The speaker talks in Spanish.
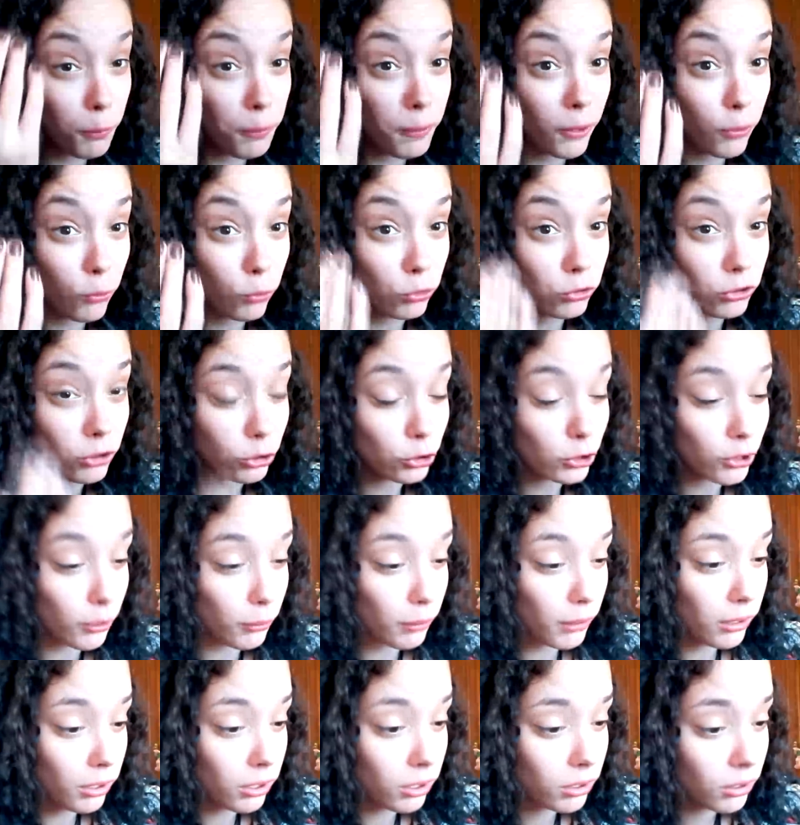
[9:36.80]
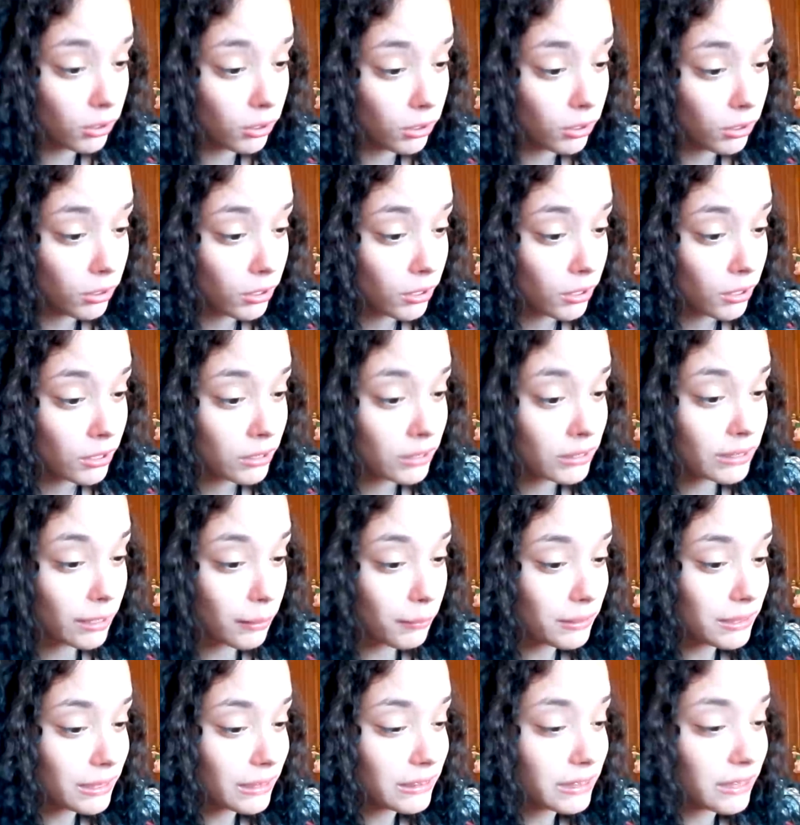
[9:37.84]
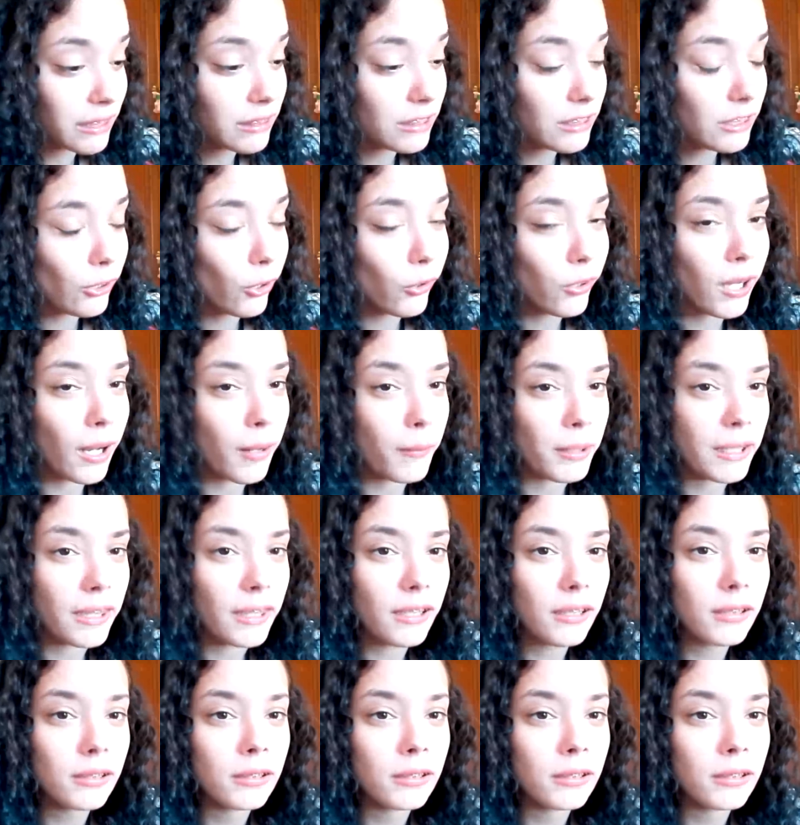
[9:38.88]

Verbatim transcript: pregunta otra vez. ¿Sabes el sentido de la vida?